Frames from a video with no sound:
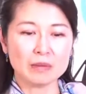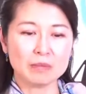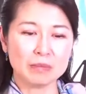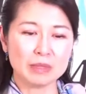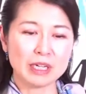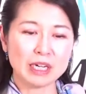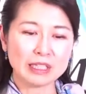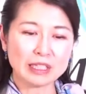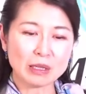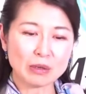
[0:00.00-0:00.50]

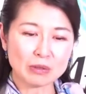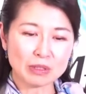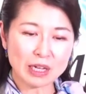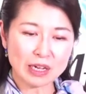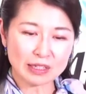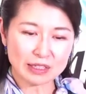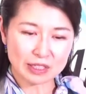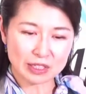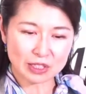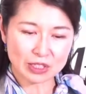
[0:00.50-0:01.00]
味方の
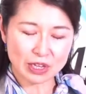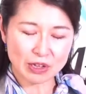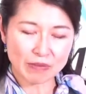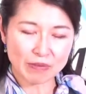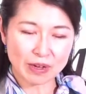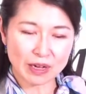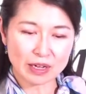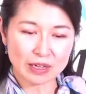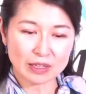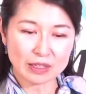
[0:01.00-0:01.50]
第一線
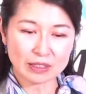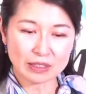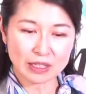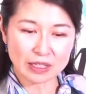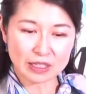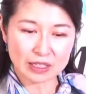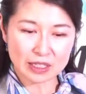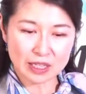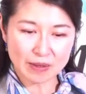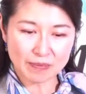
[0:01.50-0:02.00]
は
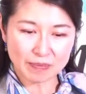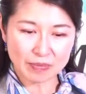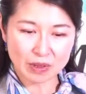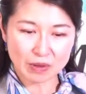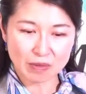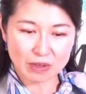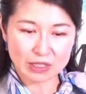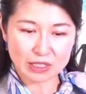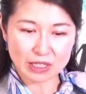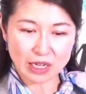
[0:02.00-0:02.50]
敵前
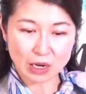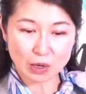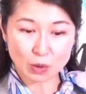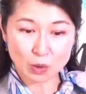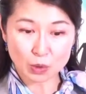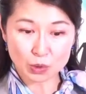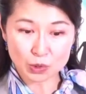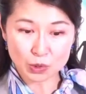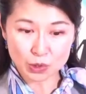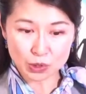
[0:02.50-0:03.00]
わずか
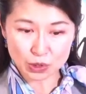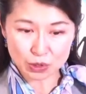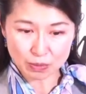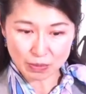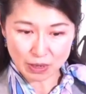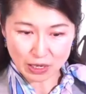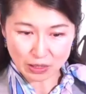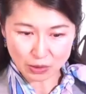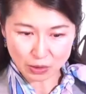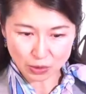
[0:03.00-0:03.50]
ごじゅう
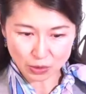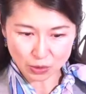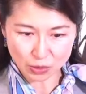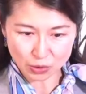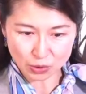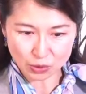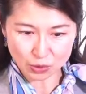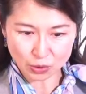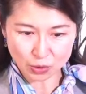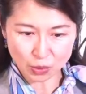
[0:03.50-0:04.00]
メートルと
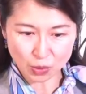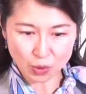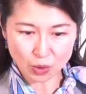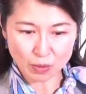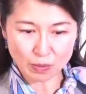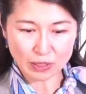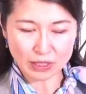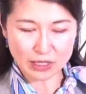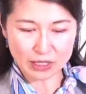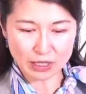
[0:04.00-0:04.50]
いうとこ
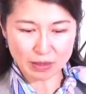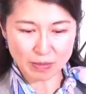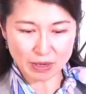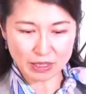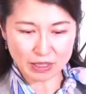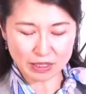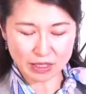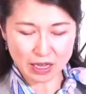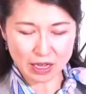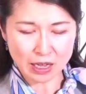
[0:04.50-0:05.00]
ろまで
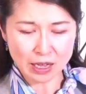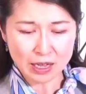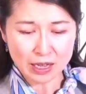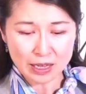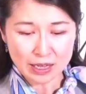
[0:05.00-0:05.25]
迫って